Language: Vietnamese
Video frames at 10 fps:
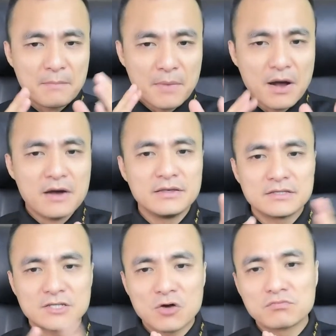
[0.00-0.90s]

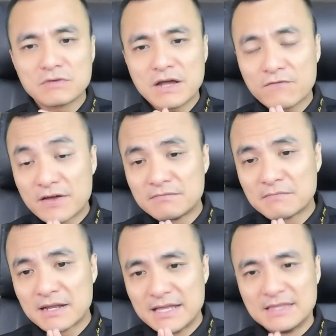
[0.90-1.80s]
mới trong cái phần
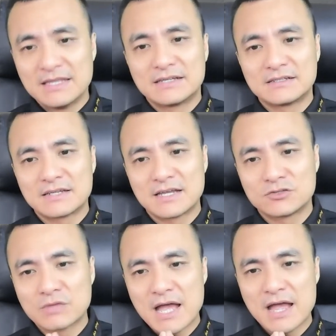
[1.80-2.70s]
mà lên lịch để
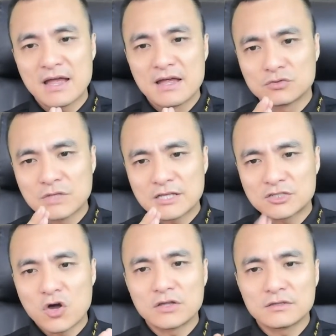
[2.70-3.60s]
chúng ta chúng ta
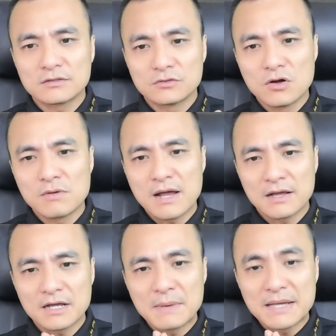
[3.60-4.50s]
chọn đúng không ạ
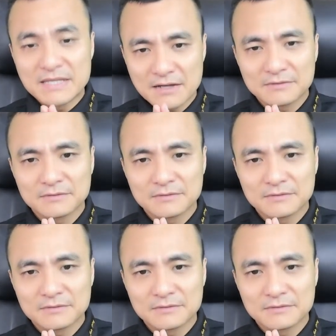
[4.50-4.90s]
các bạn nhé